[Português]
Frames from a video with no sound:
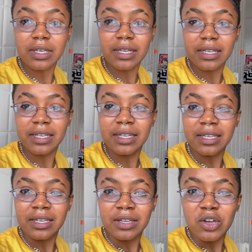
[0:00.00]
é?
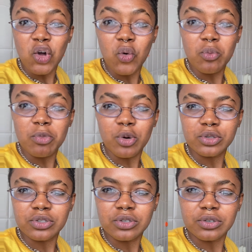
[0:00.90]
Um
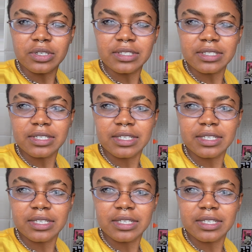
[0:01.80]
monte de coisa.